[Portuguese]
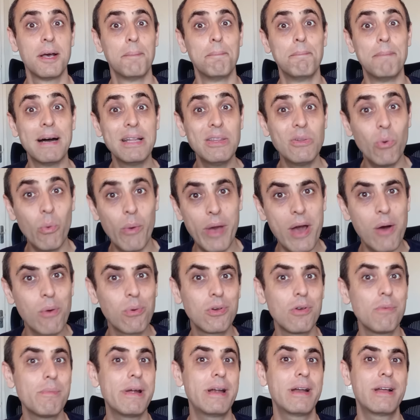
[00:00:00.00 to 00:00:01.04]
mas não é o
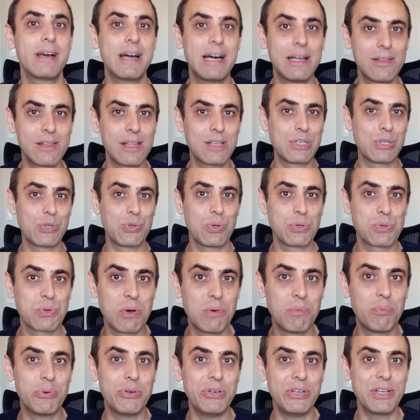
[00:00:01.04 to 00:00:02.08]
que o mercado dessas duas
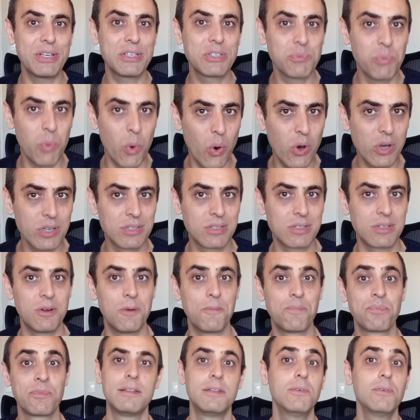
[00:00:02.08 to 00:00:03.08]
companhias mostram.